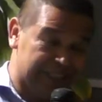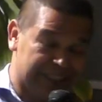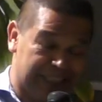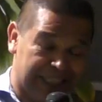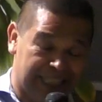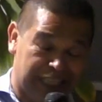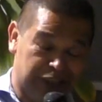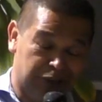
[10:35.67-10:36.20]

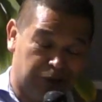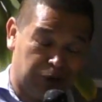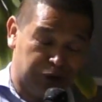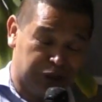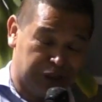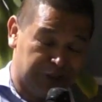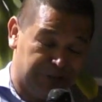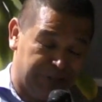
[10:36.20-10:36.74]
sanando
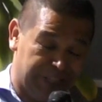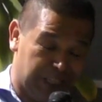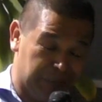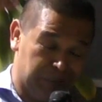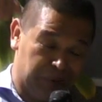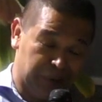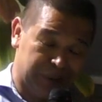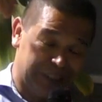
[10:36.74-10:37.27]
los
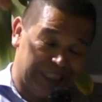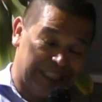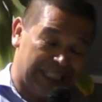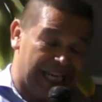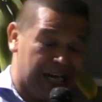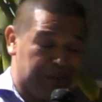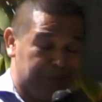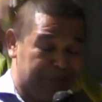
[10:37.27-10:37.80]
enfermos, que
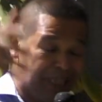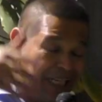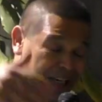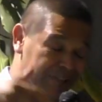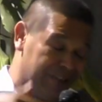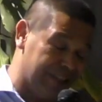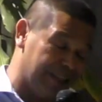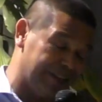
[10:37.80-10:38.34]
cambia la
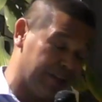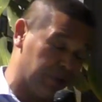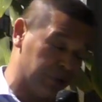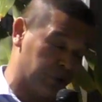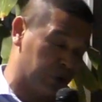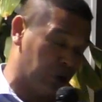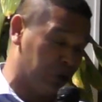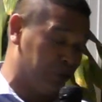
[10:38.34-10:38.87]
vida de
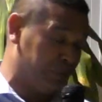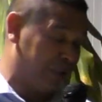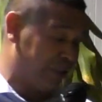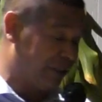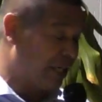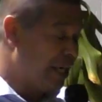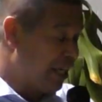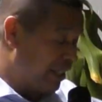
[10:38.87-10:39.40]
los
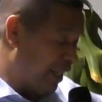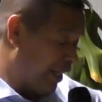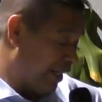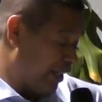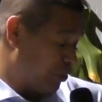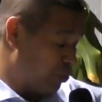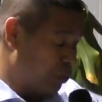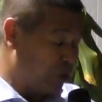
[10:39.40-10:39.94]
hombres, que
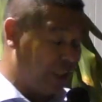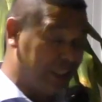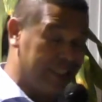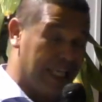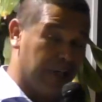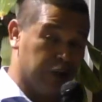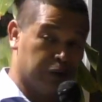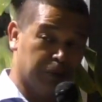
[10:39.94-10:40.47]

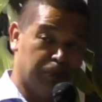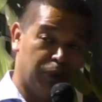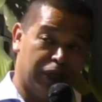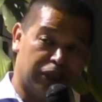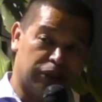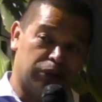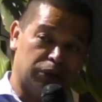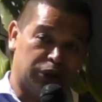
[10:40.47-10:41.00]
resucita a los
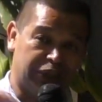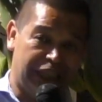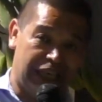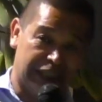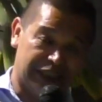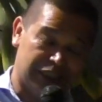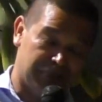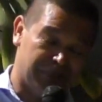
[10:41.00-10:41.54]
muertos, que
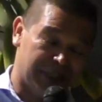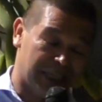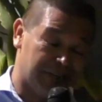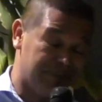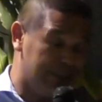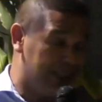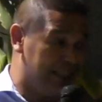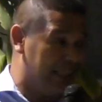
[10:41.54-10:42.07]
hace
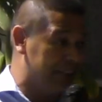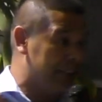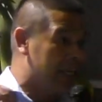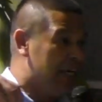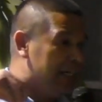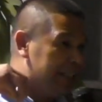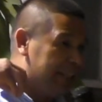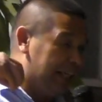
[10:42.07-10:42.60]
maravillas,
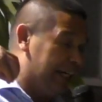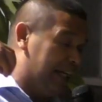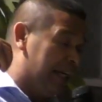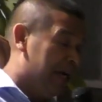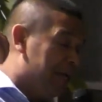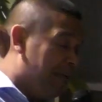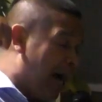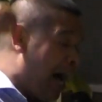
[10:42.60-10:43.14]
que
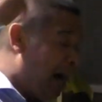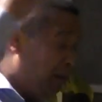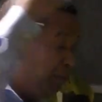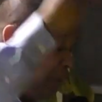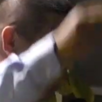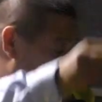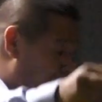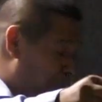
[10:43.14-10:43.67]
habla